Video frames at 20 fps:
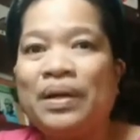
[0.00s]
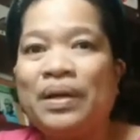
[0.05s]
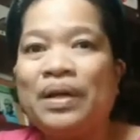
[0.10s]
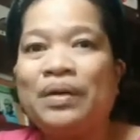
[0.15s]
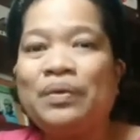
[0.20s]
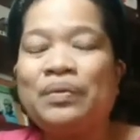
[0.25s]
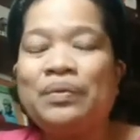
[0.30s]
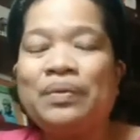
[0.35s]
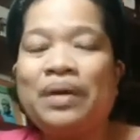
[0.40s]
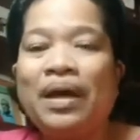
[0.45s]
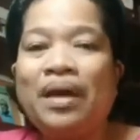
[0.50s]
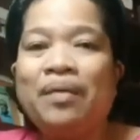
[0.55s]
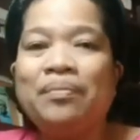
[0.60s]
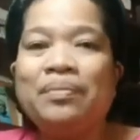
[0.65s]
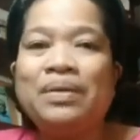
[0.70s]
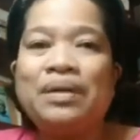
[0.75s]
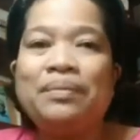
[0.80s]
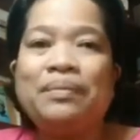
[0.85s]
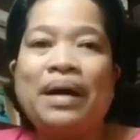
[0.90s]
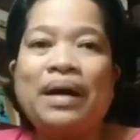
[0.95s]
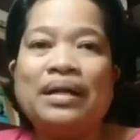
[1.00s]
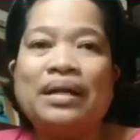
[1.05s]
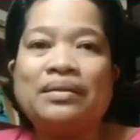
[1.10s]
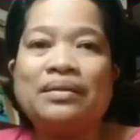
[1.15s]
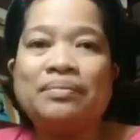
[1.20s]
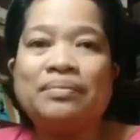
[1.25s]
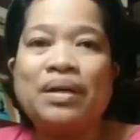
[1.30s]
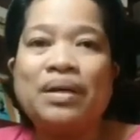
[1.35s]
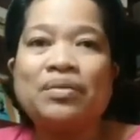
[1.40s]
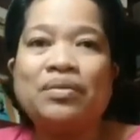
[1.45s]
Pero, every
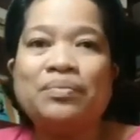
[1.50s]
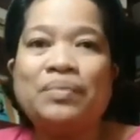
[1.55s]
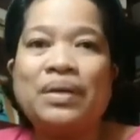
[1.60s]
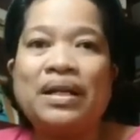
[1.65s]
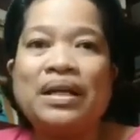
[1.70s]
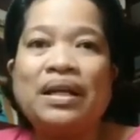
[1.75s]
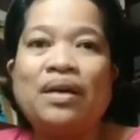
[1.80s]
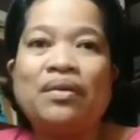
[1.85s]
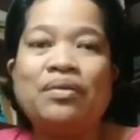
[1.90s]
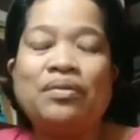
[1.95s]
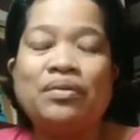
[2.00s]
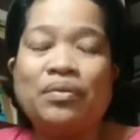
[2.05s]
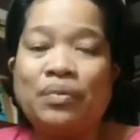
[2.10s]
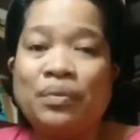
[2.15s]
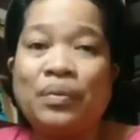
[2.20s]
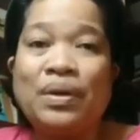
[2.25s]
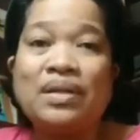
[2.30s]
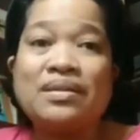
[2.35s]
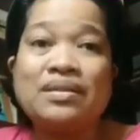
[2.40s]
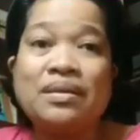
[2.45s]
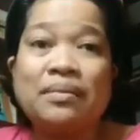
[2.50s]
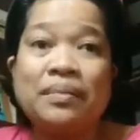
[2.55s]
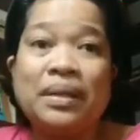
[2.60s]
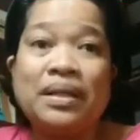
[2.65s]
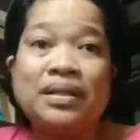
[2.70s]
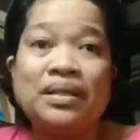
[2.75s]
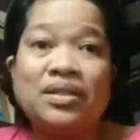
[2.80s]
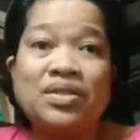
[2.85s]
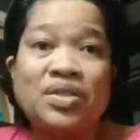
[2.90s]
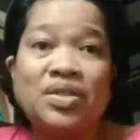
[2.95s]
month, meron pa rin akong once a
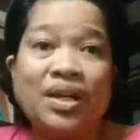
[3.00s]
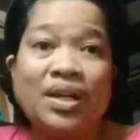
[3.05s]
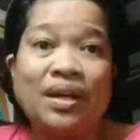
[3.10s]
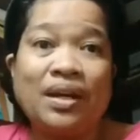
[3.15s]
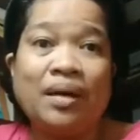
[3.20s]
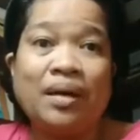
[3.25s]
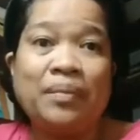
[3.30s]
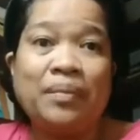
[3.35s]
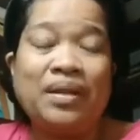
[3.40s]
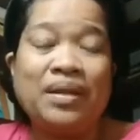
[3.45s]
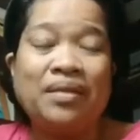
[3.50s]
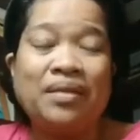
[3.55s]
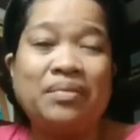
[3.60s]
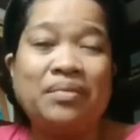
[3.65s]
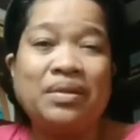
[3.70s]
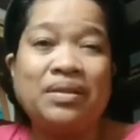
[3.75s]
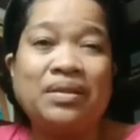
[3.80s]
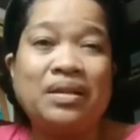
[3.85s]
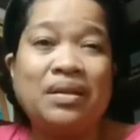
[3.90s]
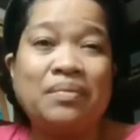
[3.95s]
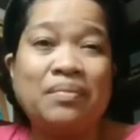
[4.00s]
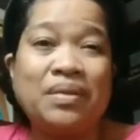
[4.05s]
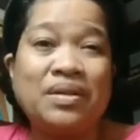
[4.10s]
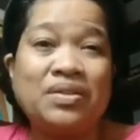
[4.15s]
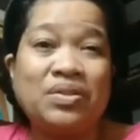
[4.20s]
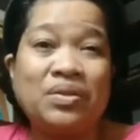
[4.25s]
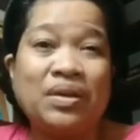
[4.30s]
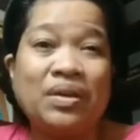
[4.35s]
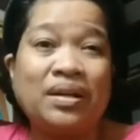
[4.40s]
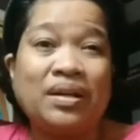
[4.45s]
month na check-up. And every 3
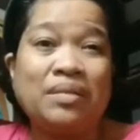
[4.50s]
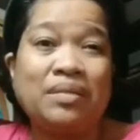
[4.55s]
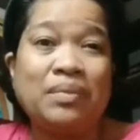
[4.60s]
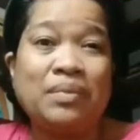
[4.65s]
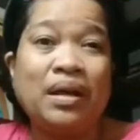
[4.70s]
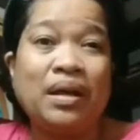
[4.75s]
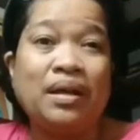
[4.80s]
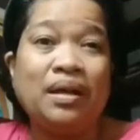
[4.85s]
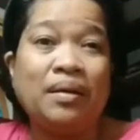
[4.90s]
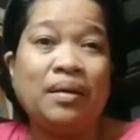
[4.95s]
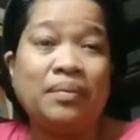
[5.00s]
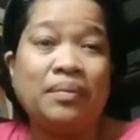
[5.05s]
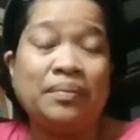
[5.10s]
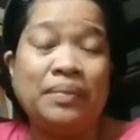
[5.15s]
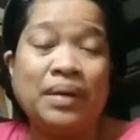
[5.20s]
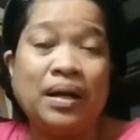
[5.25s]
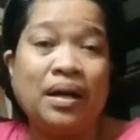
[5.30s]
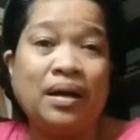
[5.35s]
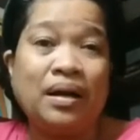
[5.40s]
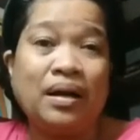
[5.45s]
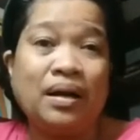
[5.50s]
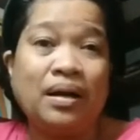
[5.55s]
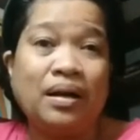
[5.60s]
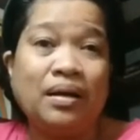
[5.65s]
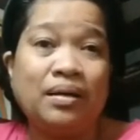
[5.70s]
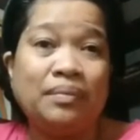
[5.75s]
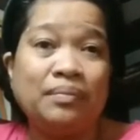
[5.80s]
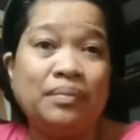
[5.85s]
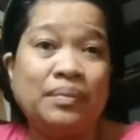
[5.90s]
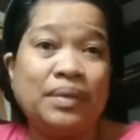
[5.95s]
months yung aking mga, mga
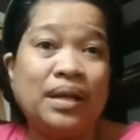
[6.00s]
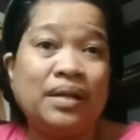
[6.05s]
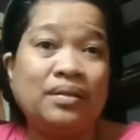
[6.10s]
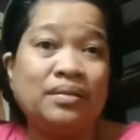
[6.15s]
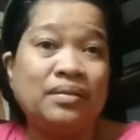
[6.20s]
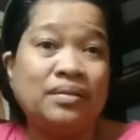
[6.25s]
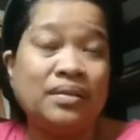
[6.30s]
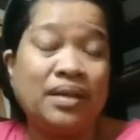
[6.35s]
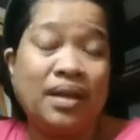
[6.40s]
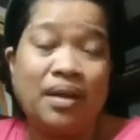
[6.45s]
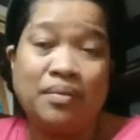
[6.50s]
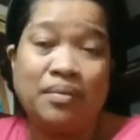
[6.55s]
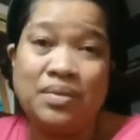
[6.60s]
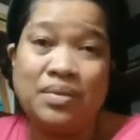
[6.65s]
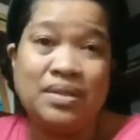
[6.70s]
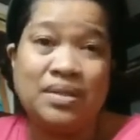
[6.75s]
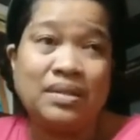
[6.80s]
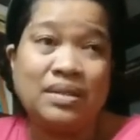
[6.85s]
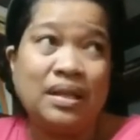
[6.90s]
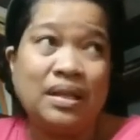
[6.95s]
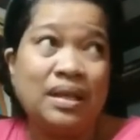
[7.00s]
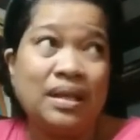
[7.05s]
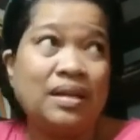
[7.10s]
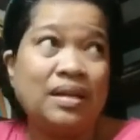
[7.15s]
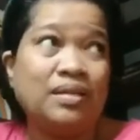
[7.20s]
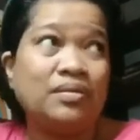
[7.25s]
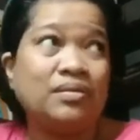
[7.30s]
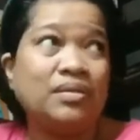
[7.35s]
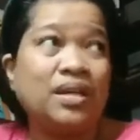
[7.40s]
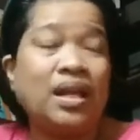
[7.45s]
blood chemistry,
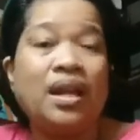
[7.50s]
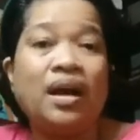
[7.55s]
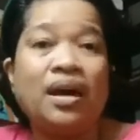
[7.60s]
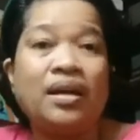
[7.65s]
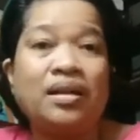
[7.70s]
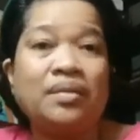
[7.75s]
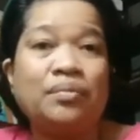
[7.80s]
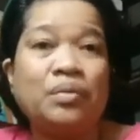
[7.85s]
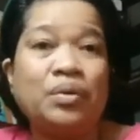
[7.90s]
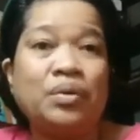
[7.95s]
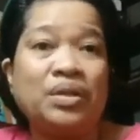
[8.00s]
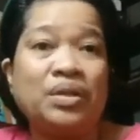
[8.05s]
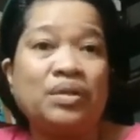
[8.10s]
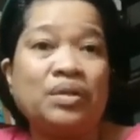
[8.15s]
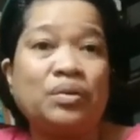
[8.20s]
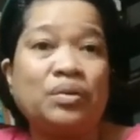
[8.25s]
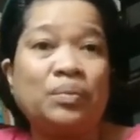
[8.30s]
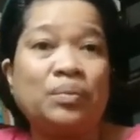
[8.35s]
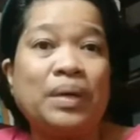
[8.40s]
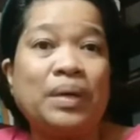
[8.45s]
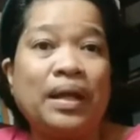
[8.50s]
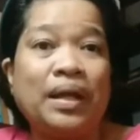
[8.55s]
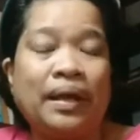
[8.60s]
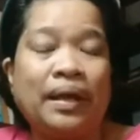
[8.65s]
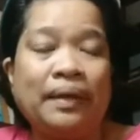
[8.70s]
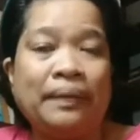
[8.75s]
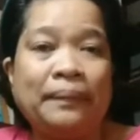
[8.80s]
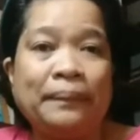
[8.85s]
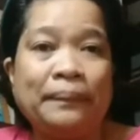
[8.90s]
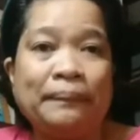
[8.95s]
ganun. Kailangan i-monitor pa
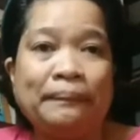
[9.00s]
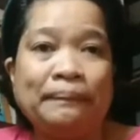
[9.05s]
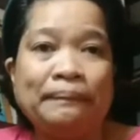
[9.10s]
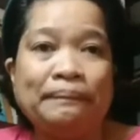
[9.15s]
rin.